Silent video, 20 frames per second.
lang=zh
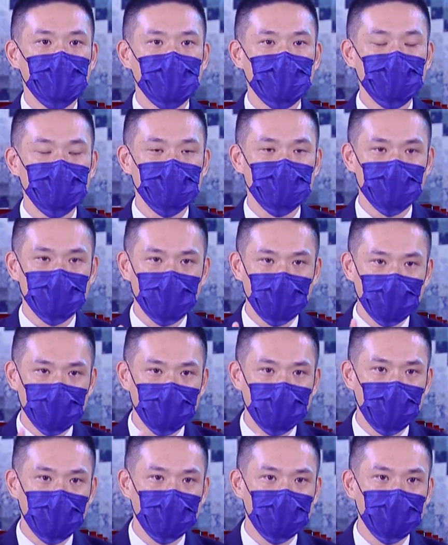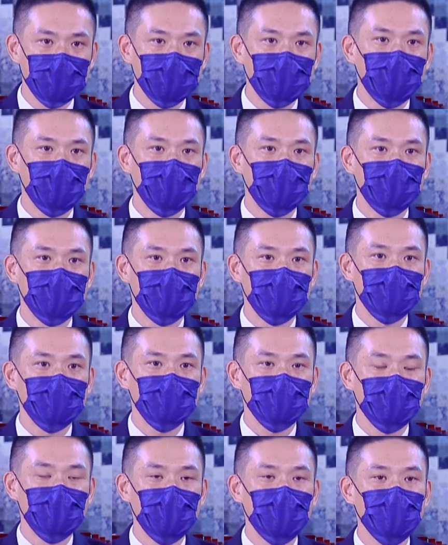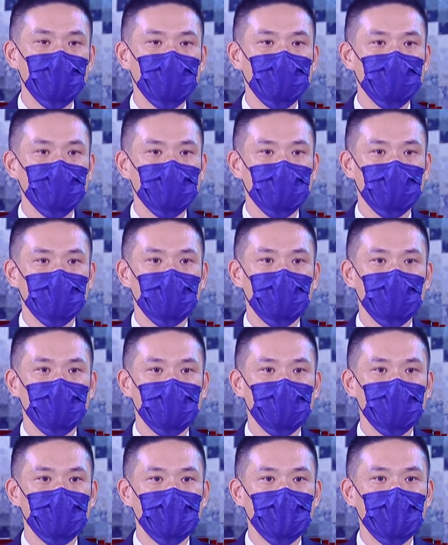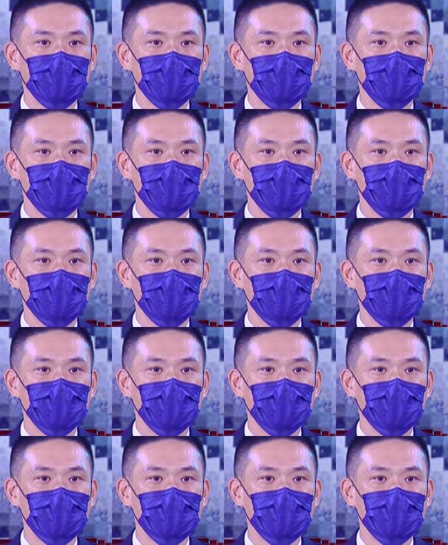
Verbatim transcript: 因此观空亦空，空无所空，